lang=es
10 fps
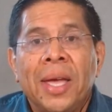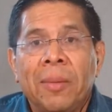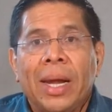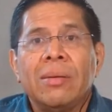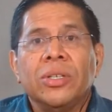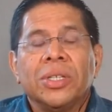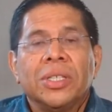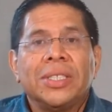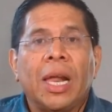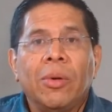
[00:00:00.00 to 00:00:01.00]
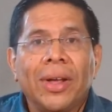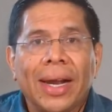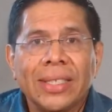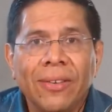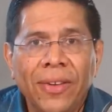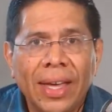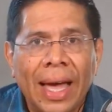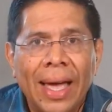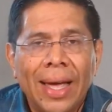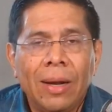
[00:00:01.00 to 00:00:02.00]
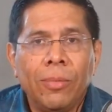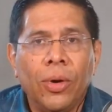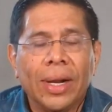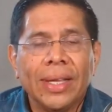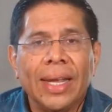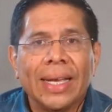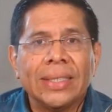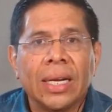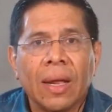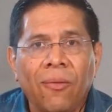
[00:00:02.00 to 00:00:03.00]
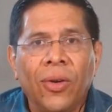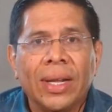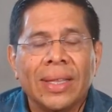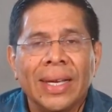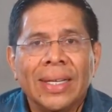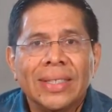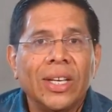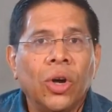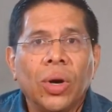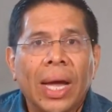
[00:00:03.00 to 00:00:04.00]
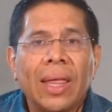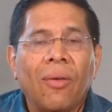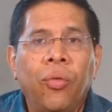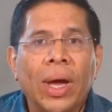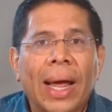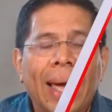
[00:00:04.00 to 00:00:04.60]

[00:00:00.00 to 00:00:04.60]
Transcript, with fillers: y veremos si el Boer clasifica. El Boer tiene que cerrar fuerte, si no queda fuera.